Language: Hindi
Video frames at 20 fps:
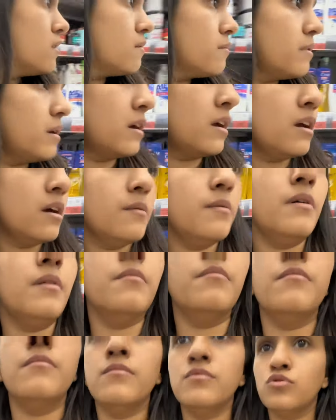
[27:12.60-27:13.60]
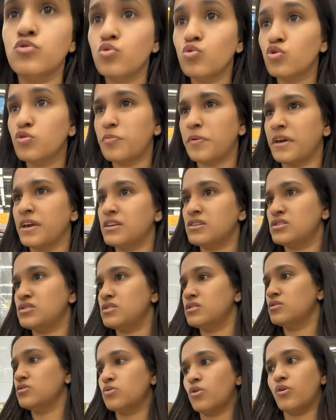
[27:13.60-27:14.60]
बाकी अब हम
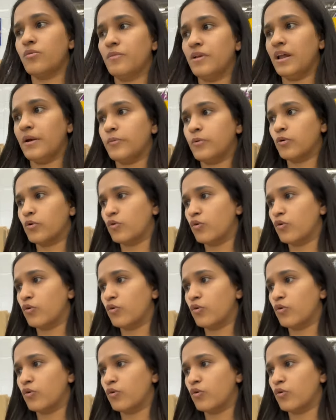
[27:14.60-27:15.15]
टूथपेस्ट नॉर्मली आपको